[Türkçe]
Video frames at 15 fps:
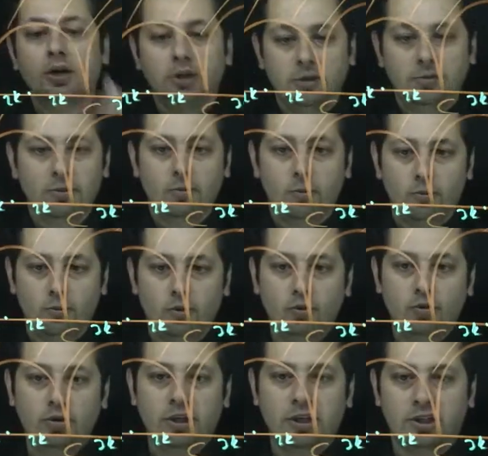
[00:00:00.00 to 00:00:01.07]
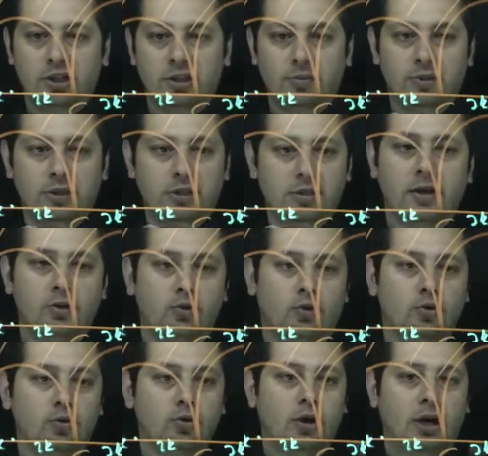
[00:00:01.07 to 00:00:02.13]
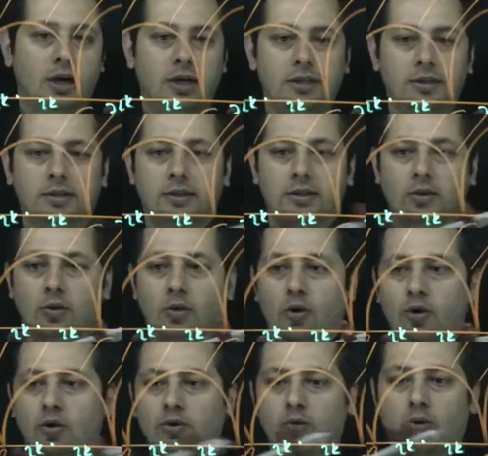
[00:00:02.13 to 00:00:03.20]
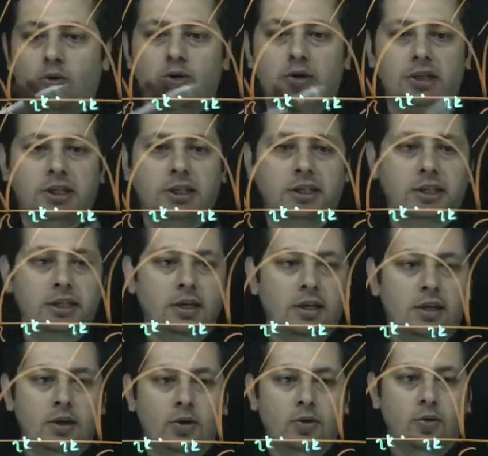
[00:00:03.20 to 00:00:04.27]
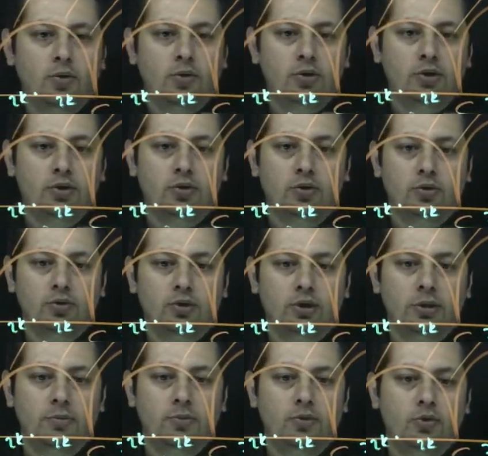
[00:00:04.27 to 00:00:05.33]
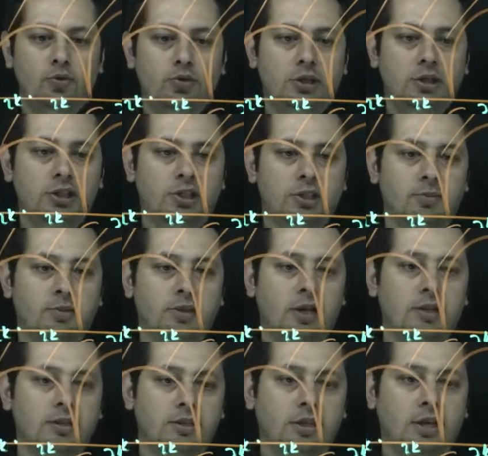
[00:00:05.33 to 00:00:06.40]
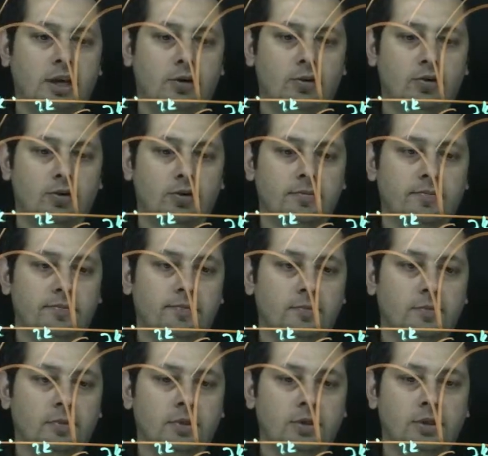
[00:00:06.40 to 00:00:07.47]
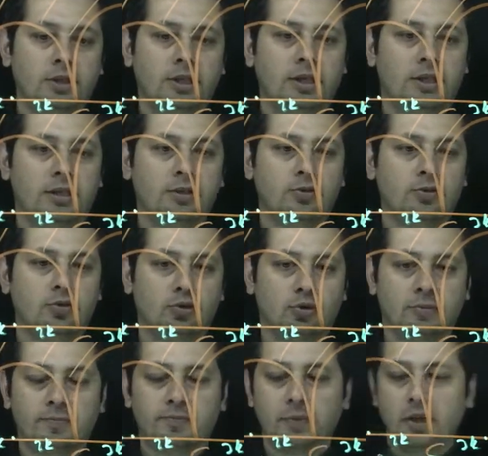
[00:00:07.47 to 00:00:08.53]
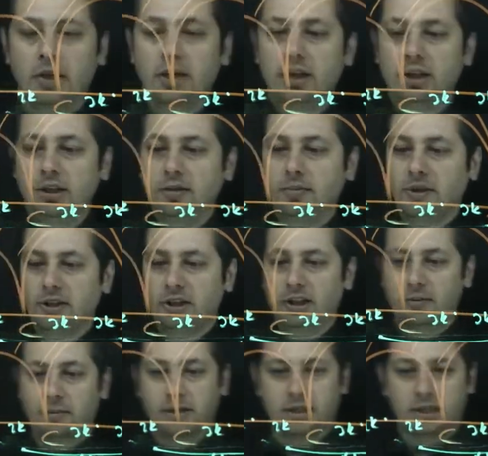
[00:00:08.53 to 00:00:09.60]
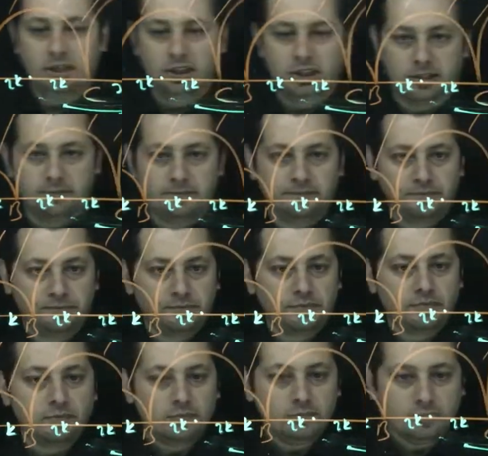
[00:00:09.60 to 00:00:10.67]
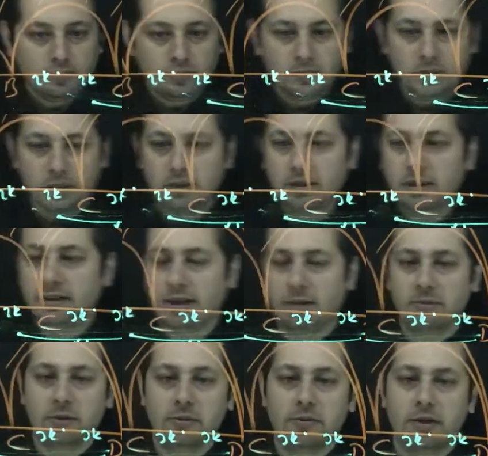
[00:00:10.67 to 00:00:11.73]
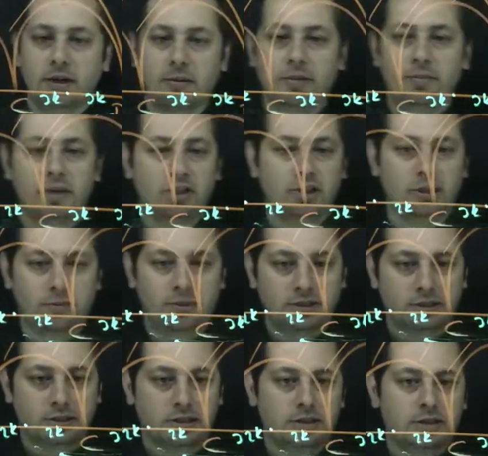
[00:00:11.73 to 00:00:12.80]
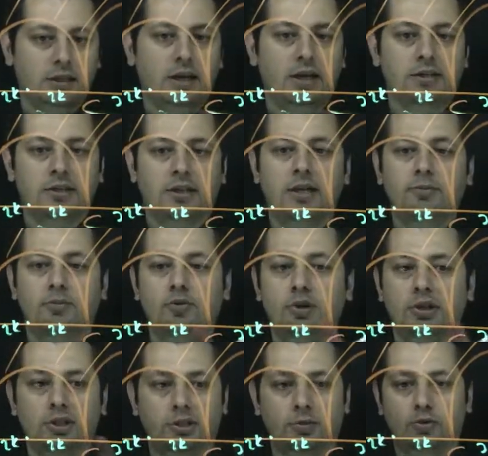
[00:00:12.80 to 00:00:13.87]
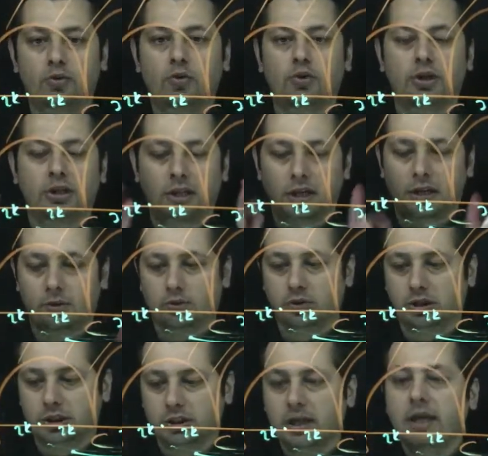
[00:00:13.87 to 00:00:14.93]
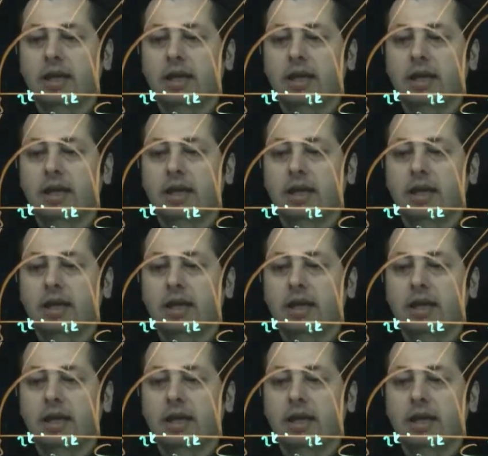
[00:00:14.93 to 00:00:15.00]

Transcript: Şimdi büyünün de yarı çapını yazalım. Kaç oldu? 6, 10, 12. 12 olunca büyünün yarı çapı da 6K oldu. Kenarda dursun. Şimdi başlayalım arkadaşlar. Nasıl yapacağımızı beraber başlayalım hazırsanız. 6K büyünün çapı çünkü 12K olduğu için.